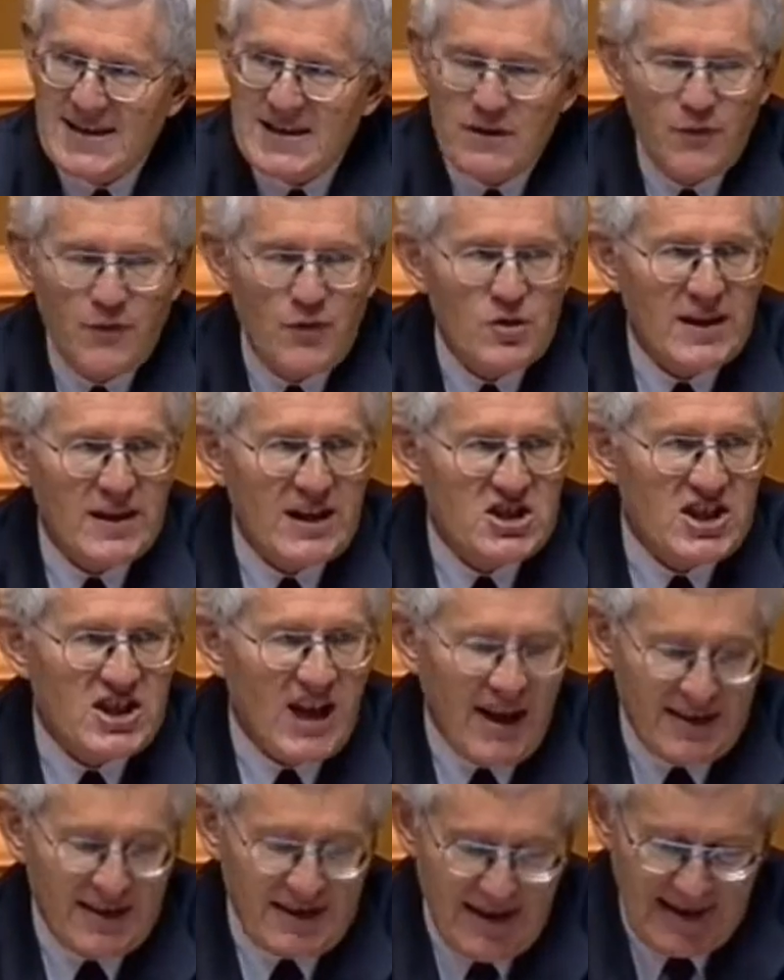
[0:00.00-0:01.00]
ist für das
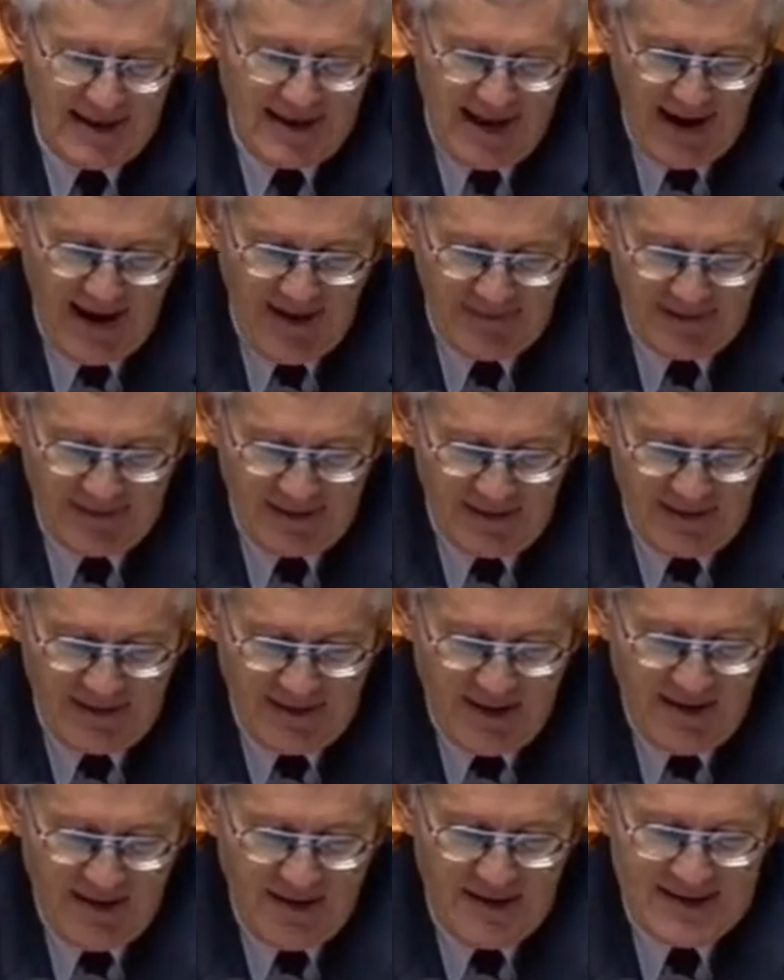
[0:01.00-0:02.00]
staatliche
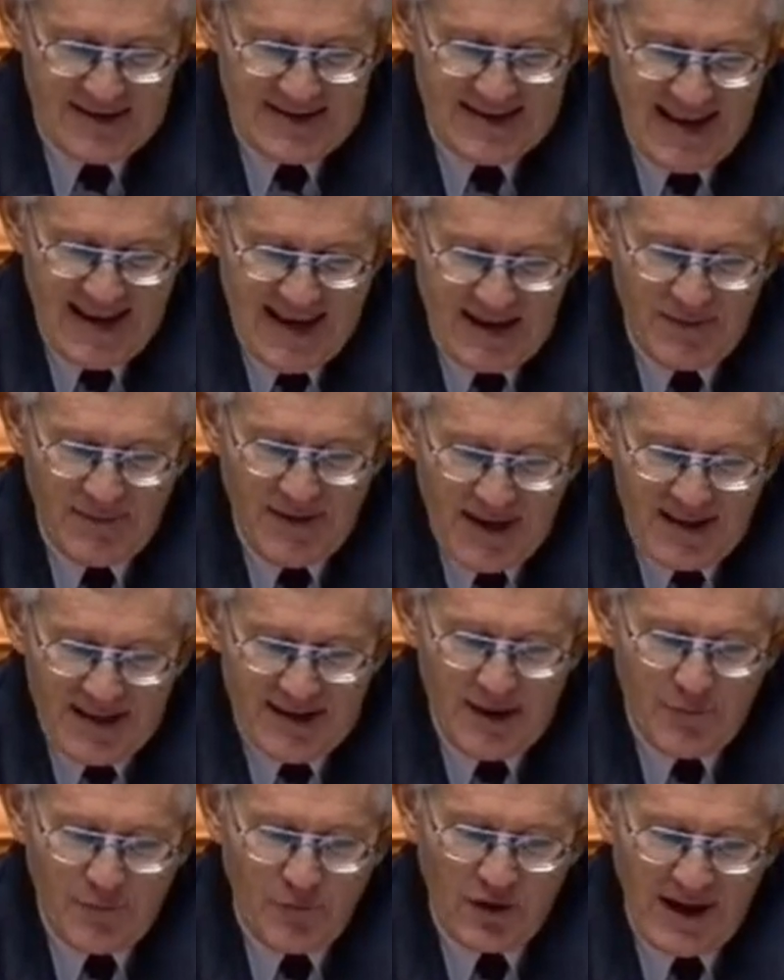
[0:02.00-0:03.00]
Handeln sehr wichtig,